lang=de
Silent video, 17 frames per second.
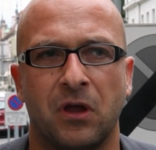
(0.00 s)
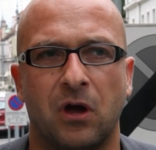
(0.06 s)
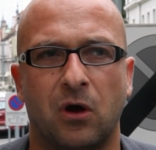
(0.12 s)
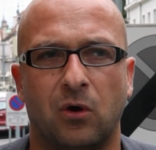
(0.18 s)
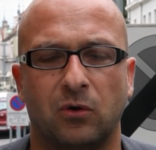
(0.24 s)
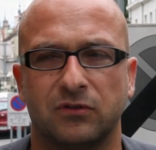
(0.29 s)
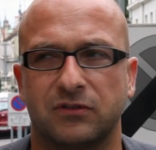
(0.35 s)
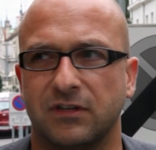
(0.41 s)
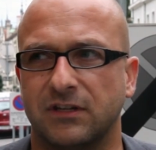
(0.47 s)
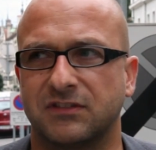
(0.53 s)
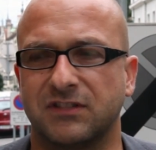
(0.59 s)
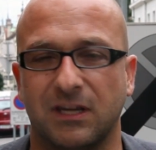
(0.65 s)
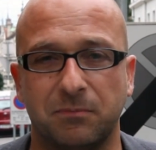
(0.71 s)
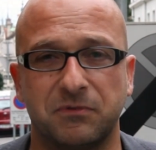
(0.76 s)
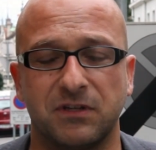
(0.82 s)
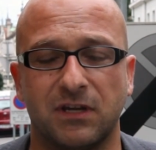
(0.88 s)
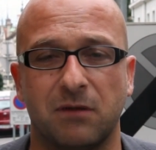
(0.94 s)
Und es
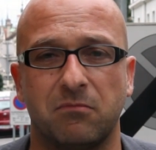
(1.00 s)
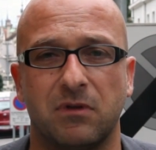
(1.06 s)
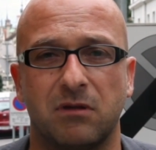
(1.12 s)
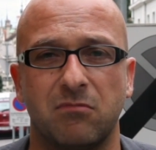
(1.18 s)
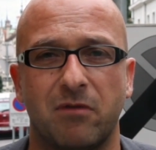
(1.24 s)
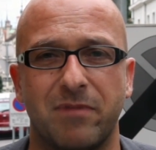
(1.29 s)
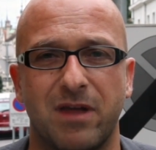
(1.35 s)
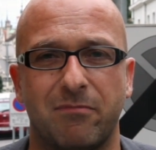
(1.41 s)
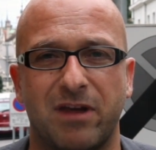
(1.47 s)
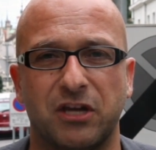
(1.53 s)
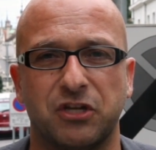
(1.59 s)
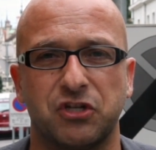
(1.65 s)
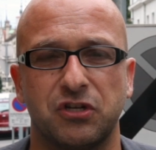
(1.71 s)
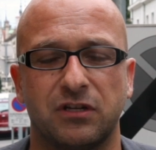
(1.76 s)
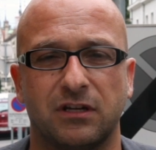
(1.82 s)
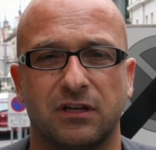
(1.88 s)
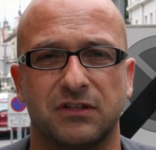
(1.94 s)
gibt eben immer mehr
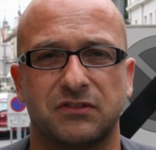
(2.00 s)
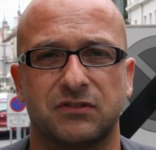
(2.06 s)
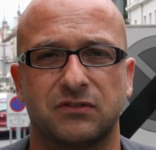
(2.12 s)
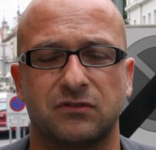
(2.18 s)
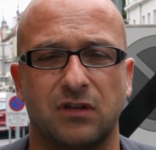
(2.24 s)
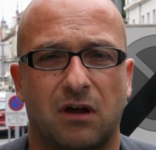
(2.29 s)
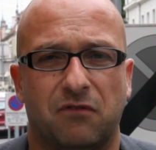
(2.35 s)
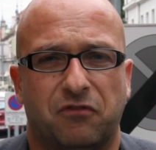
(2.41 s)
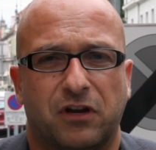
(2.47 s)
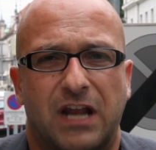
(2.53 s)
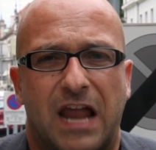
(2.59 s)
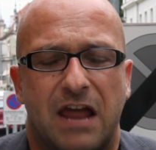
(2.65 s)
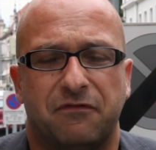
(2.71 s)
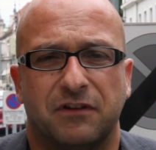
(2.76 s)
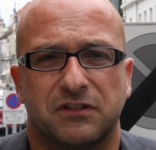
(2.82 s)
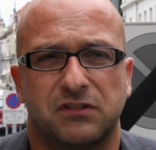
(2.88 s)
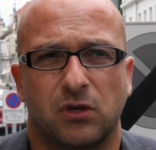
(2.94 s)
Menschen, die, das, die einfach
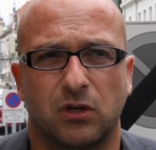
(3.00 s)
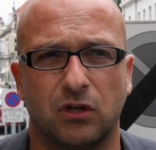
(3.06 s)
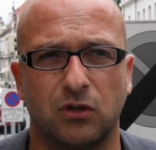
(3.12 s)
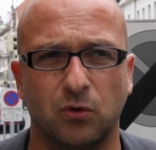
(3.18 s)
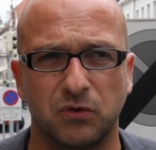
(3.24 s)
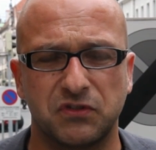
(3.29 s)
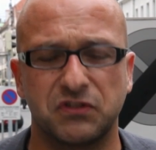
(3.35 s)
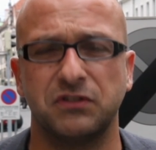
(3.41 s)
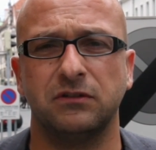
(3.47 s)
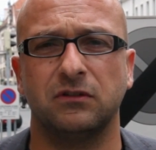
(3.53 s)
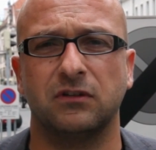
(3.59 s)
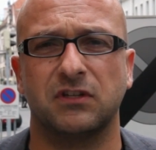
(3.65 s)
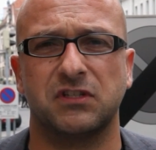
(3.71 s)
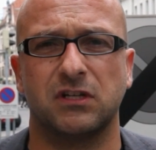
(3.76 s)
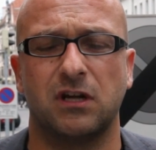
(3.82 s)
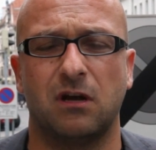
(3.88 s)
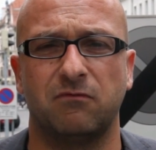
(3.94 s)
Leihfahrzeuge nutzen. Und
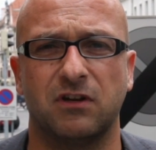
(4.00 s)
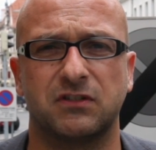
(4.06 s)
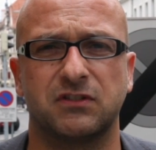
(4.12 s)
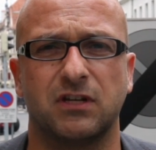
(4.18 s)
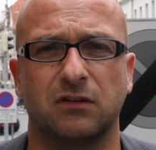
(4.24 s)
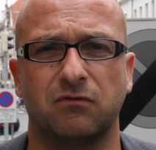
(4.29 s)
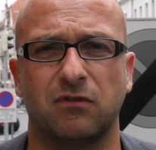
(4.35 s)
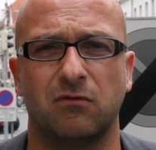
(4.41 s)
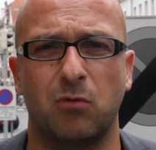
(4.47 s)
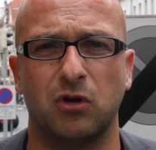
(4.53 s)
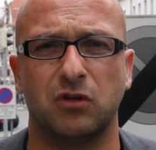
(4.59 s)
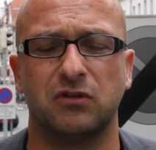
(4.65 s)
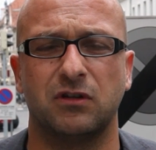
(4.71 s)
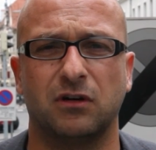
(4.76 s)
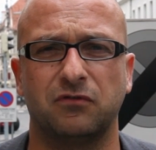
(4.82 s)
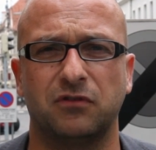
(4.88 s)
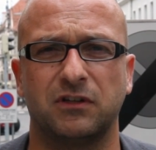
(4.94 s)
deswegen haben wir gesagt, wir
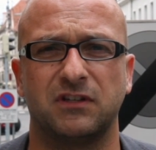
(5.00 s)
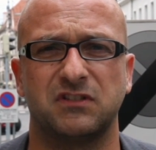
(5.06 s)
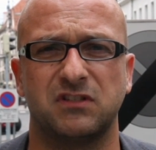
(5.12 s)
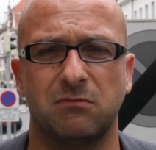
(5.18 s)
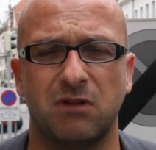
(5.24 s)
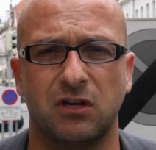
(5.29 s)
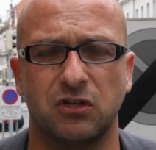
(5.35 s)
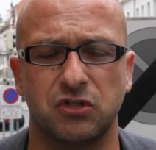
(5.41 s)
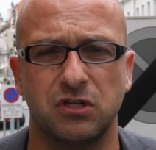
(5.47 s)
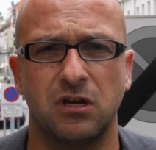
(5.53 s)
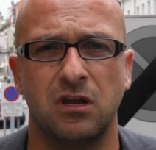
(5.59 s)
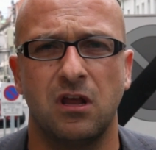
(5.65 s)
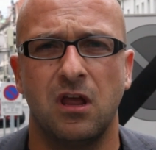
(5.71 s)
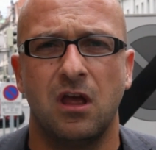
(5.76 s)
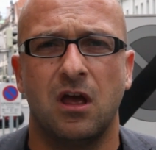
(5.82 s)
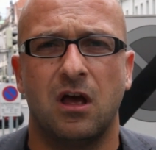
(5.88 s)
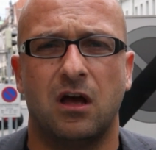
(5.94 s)
möchten auch für diese Menschen,
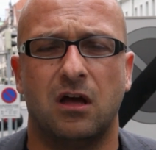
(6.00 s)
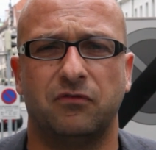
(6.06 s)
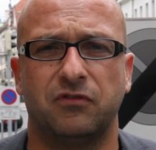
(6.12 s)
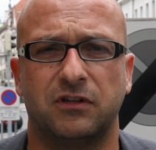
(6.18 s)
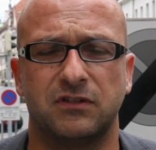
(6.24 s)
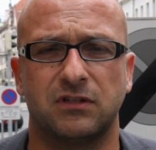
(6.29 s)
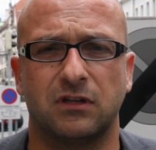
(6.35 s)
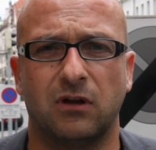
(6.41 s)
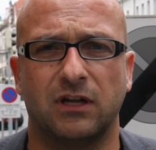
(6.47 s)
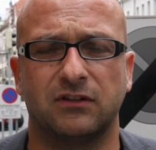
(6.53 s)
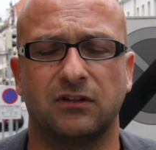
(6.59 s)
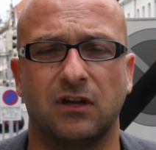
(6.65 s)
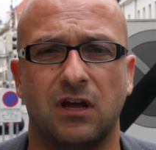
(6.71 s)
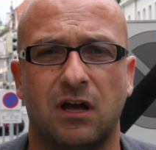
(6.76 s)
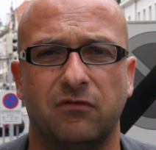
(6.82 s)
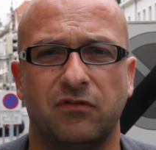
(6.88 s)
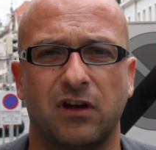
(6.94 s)
äh, für diese
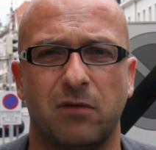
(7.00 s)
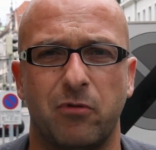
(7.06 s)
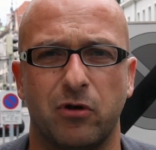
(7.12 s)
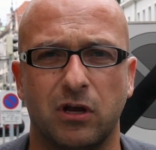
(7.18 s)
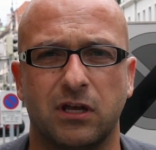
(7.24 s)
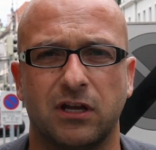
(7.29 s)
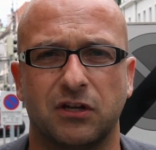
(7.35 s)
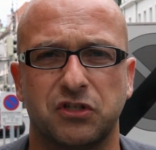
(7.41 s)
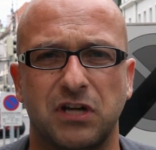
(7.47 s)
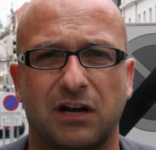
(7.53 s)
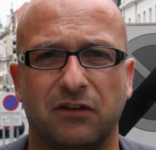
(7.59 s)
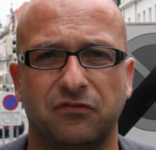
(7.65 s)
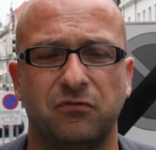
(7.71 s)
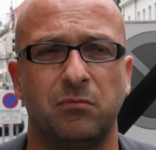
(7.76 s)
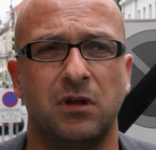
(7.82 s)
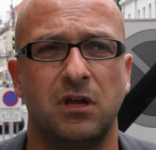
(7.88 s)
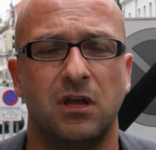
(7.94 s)
Leute einfach eine Möglichkeit
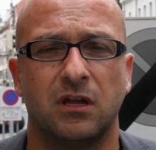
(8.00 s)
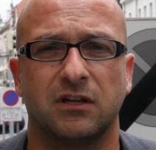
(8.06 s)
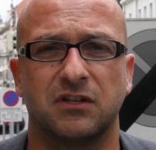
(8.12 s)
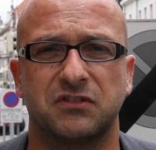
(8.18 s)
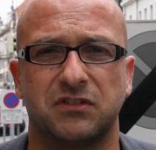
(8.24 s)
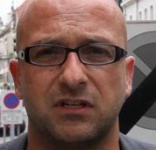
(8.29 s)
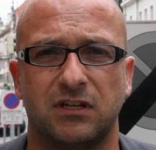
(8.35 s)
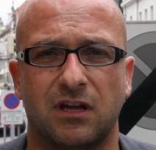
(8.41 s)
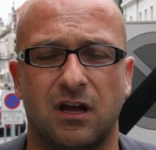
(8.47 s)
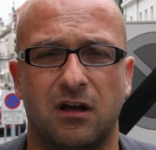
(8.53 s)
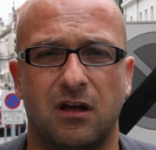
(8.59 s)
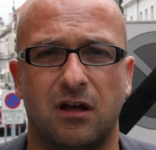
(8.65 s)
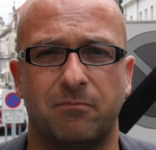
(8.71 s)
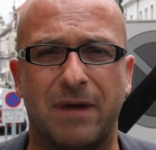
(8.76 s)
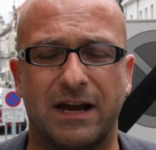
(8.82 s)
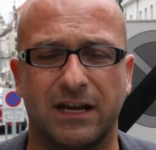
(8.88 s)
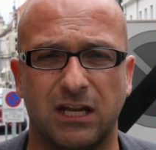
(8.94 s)
schaffen, dass die
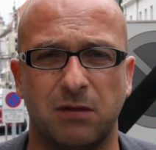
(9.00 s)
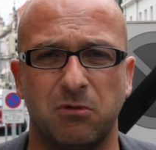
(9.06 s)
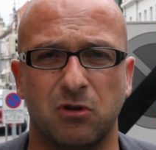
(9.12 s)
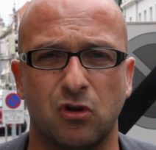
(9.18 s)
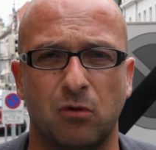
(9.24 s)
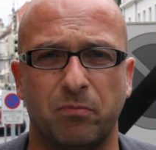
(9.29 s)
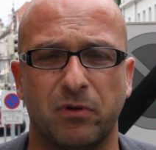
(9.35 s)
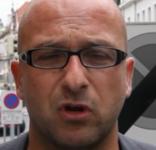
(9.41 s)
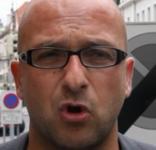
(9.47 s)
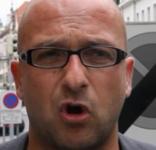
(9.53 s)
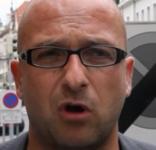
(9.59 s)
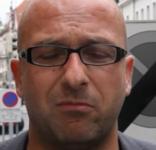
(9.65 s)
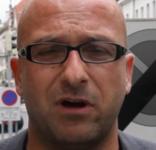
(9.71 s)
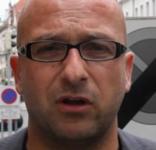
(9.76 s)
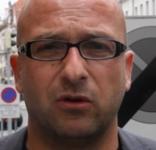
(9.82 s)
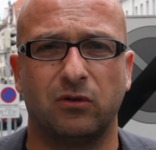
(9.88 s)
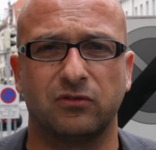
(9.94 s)
Parkgenehmigung äh,
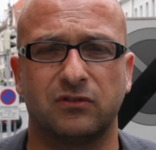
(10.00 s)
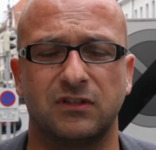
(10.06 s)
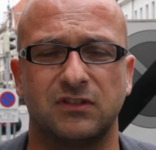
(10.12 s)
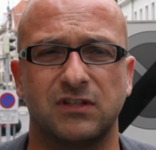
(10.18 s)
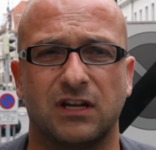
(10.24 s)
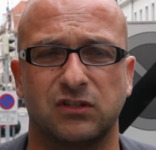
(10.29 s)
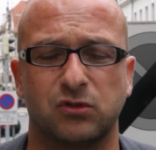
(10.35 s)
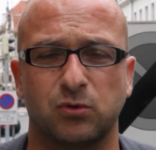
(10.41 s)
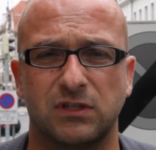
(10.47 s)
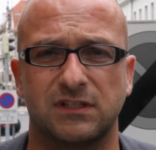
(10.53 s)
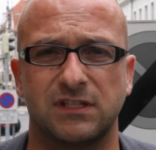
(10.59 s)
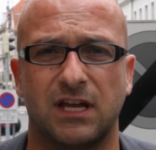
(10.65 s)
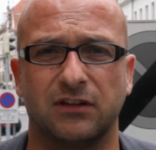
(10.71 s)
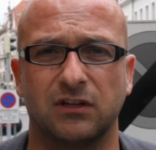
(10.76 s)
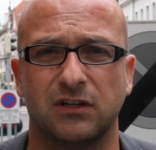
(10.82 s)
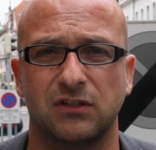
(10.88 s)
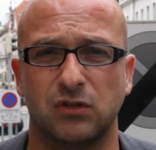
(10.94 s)
bekommen. Und dieser
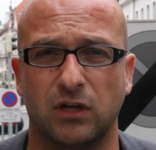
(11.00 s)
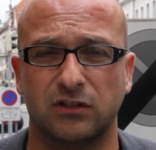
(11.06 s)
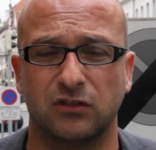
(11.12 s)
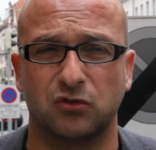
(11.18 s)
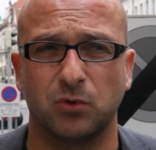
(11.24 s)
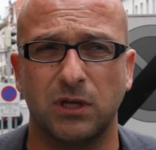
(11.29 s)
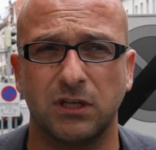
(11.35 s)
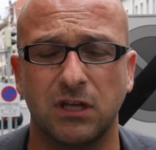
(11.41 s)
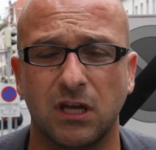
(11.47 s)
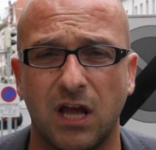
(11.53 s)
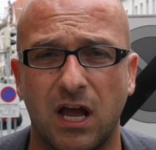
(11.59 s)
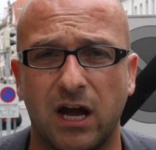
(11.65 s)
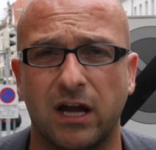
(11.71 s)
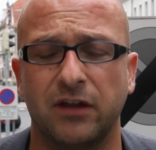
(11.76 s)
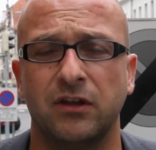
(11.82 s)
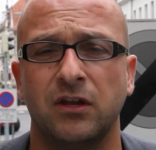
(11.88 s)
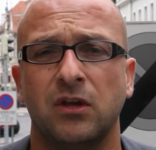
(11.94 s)
Zusatzantrag ist heute
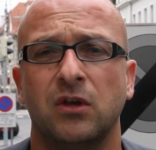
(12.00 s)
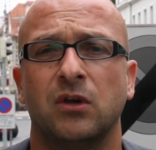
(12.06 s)
durchgegangen.